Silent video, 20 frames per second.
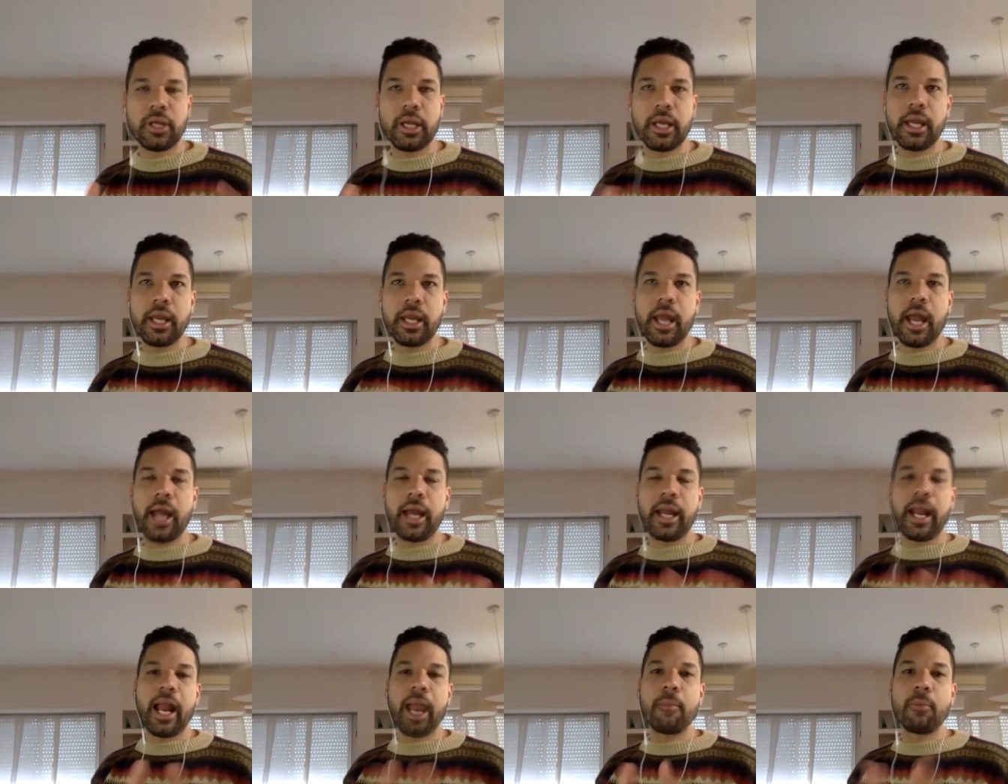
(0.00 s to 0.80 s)
eh,
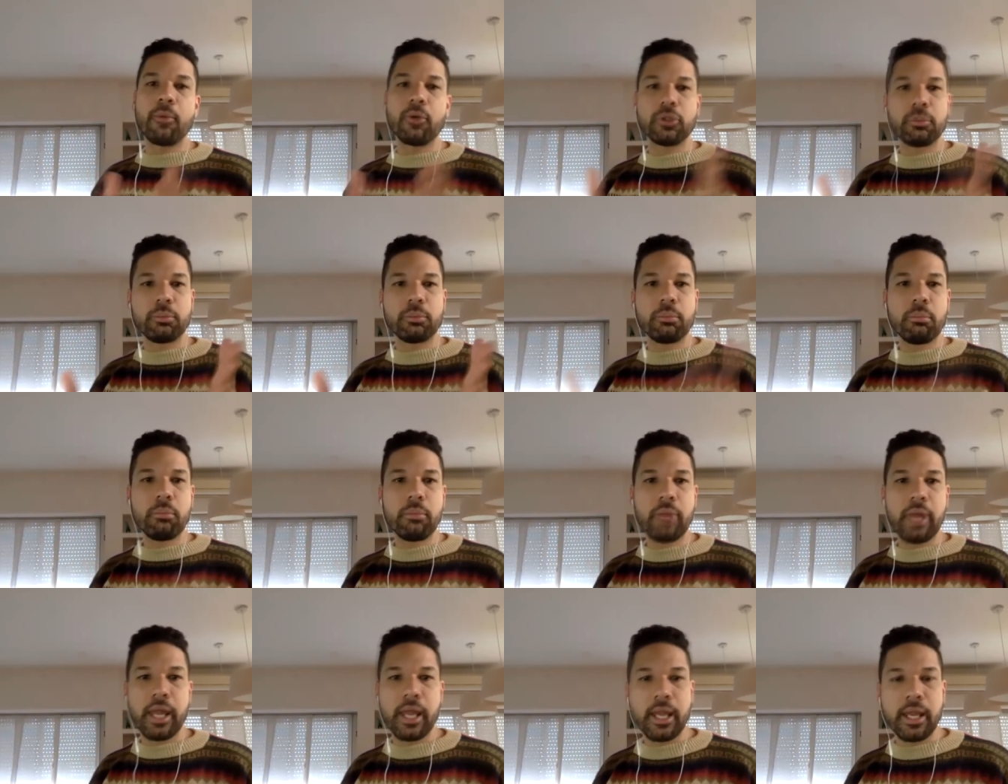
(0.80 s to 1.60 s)
agregamos
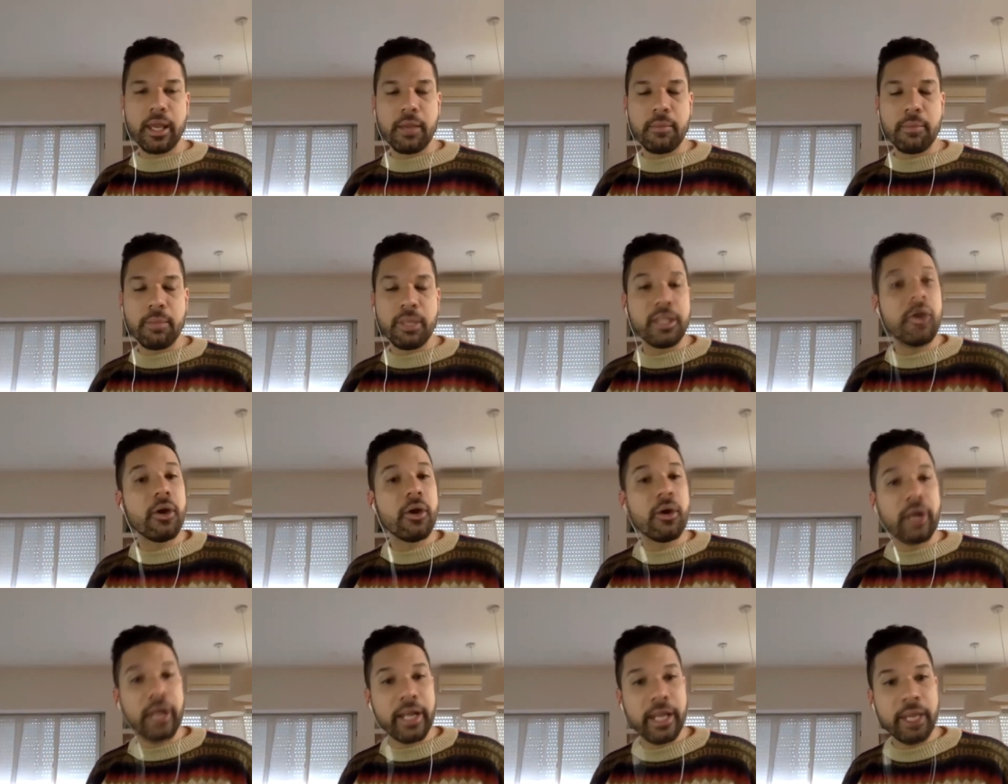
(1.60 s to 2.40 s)

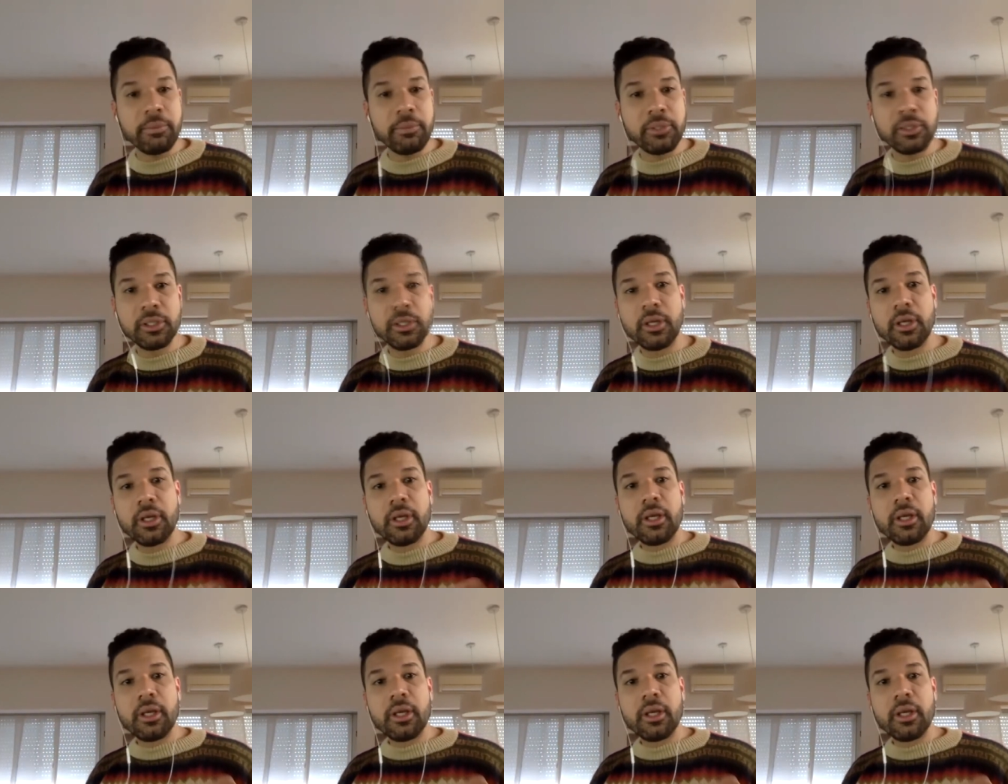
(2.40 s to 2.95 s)
videoclips,